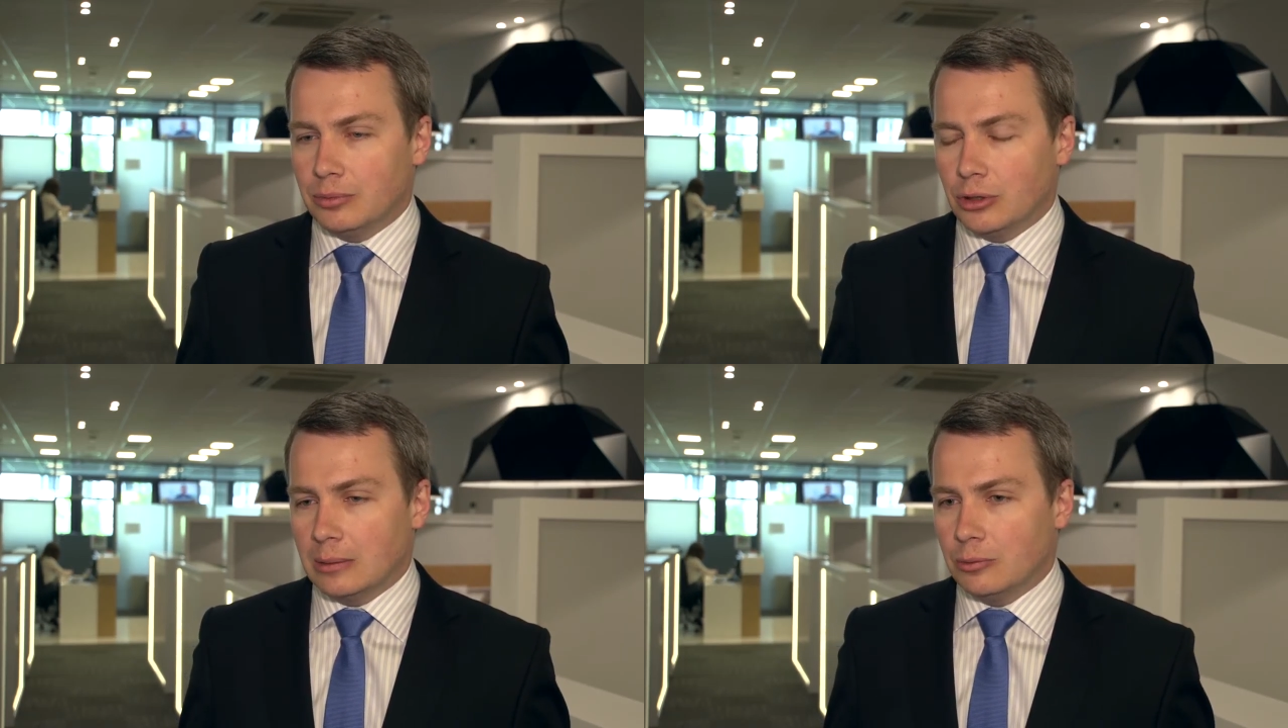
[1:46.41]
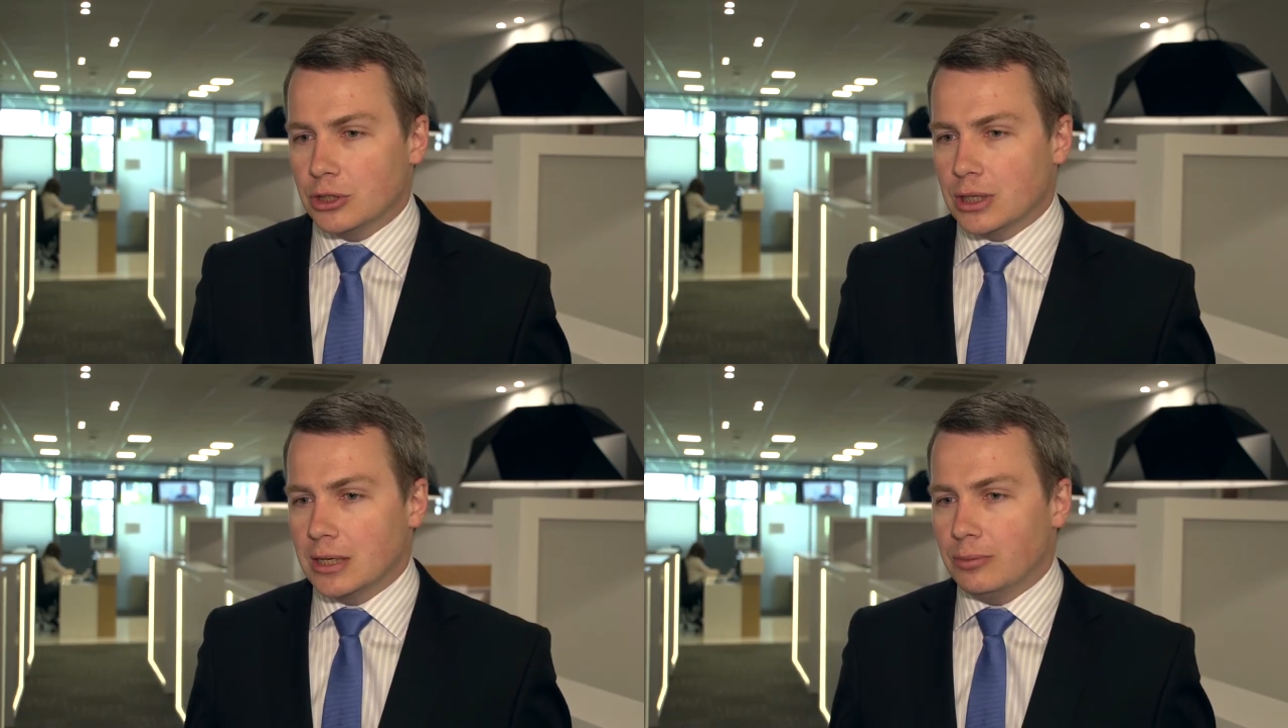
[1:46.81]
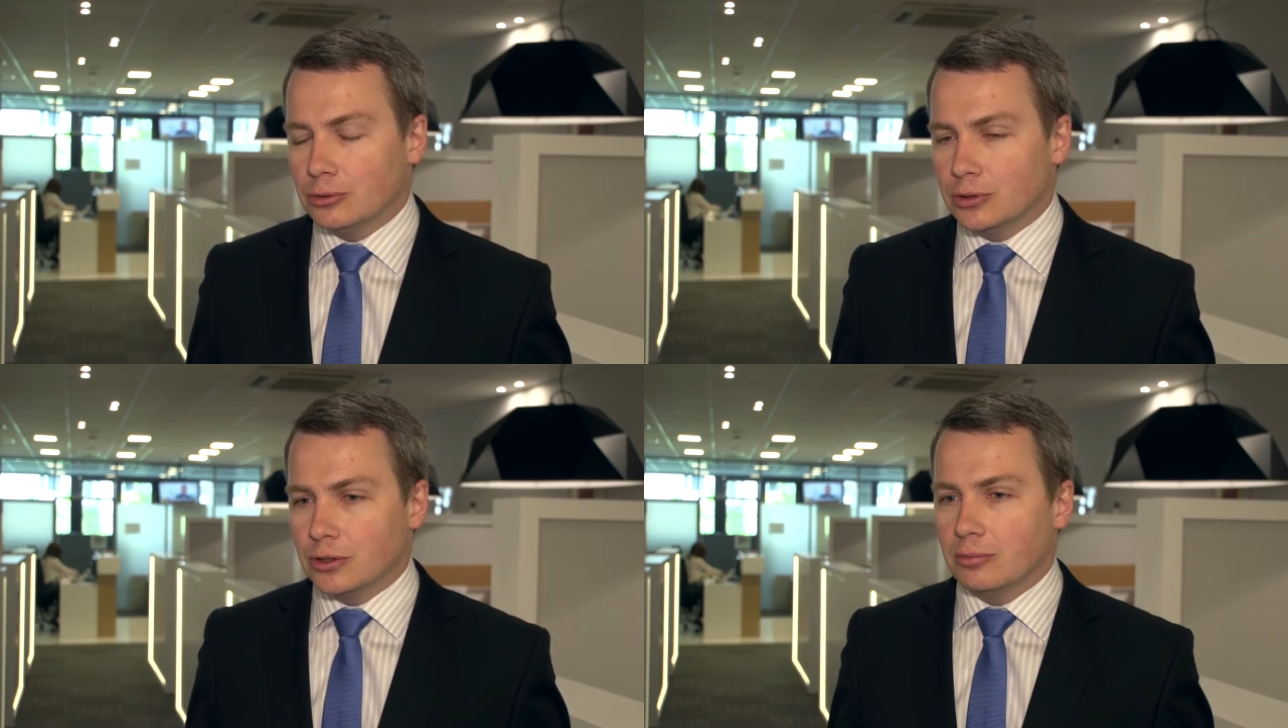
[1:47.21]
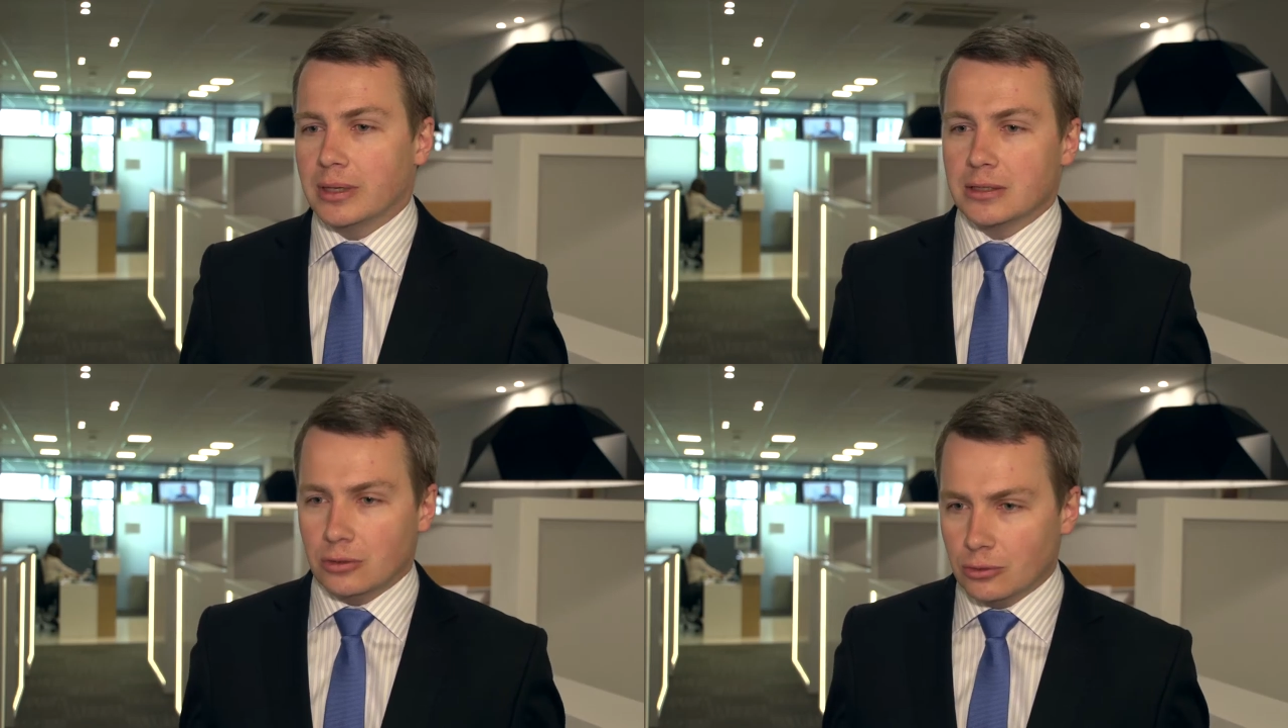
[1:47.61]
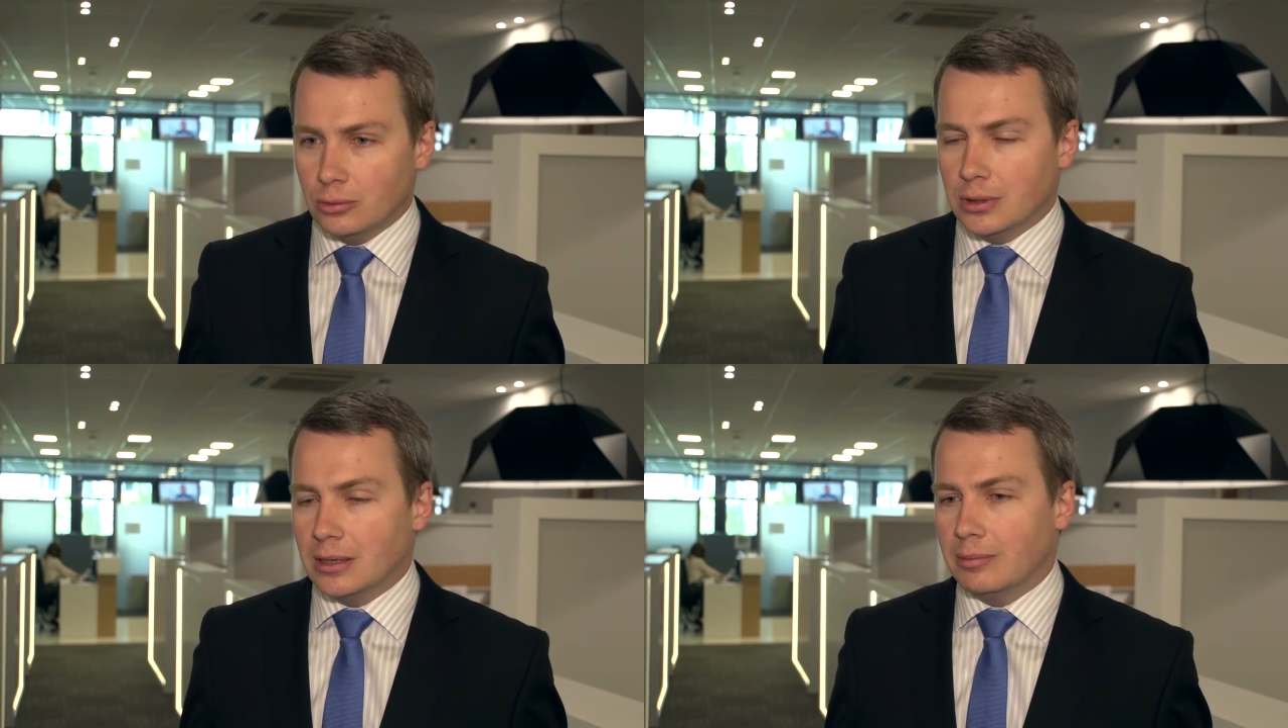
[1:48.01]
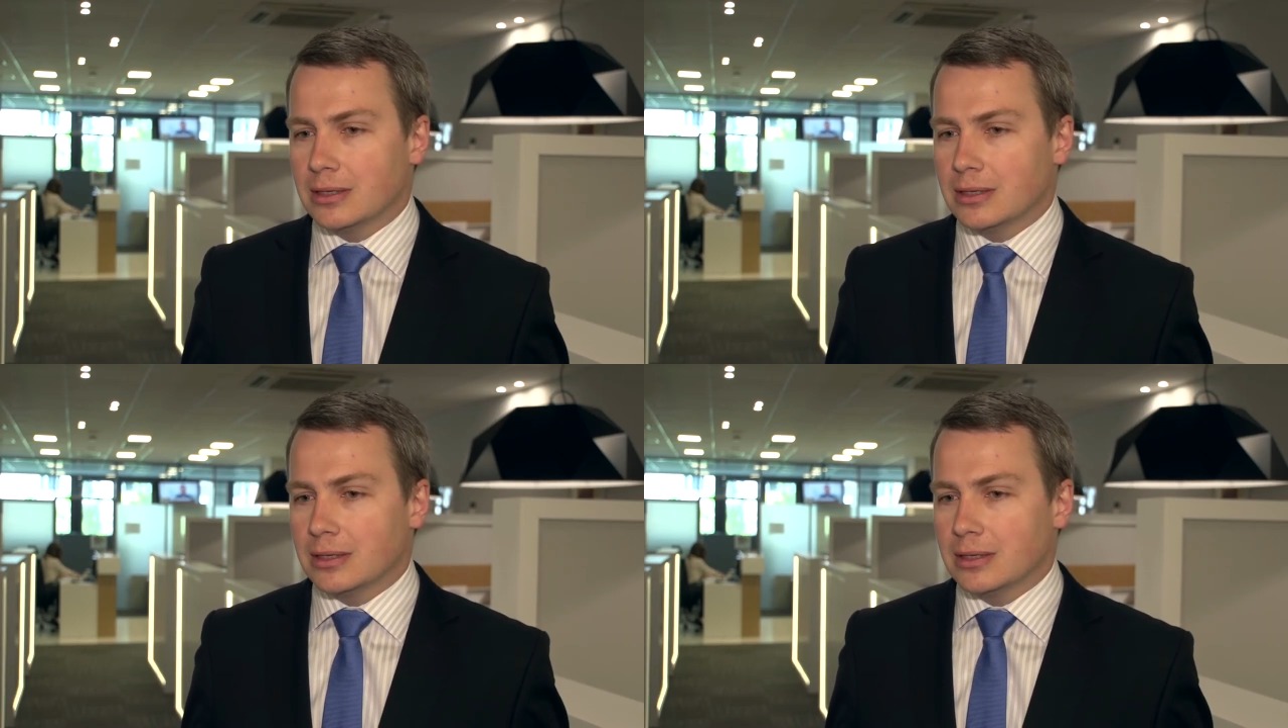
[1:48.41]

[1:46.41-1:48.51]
programu Mieszkanie Plus są bardzo ogólne.